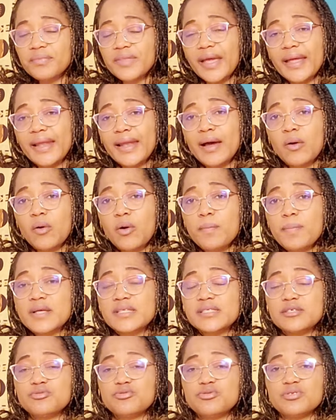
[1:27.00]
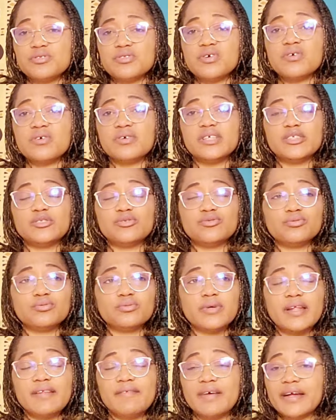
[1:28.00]
elle a encore passé du temps et tout,
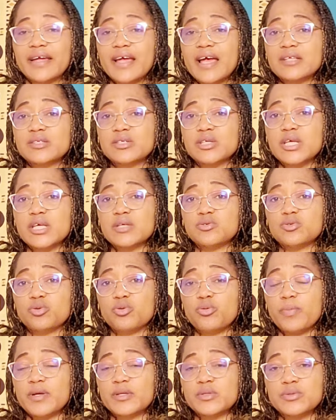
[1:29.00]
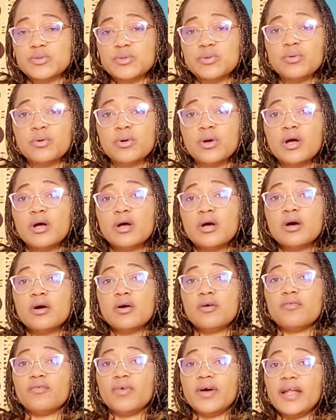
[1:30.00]
elle va à ses occupations.
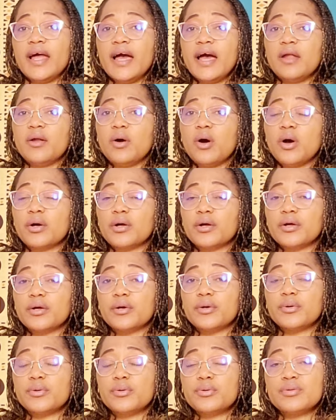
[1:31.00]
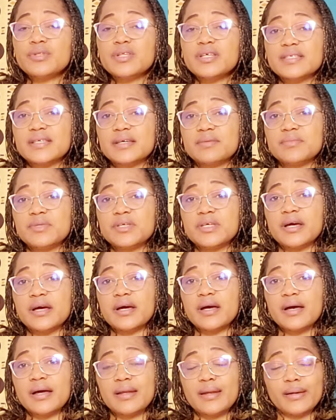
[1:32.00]
Voilà alors que une des amies
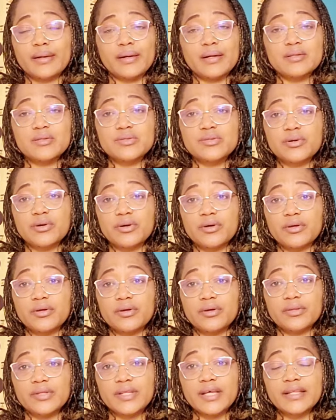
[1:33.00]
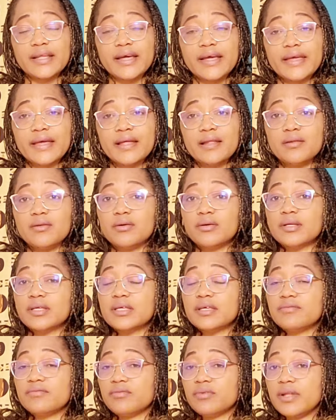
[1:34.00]
à la grande sœur euh, d'Anaël,
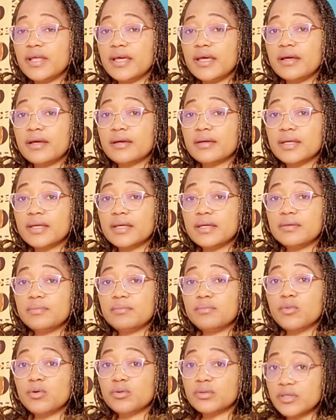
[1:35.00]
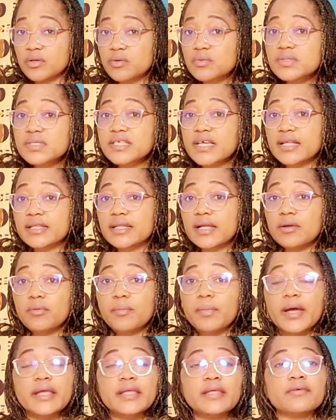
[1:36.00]
qui voulait, qui montait aussi en
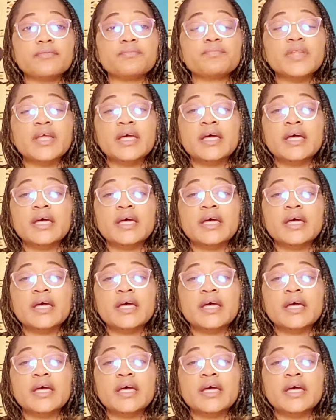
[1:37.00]
Allemagne,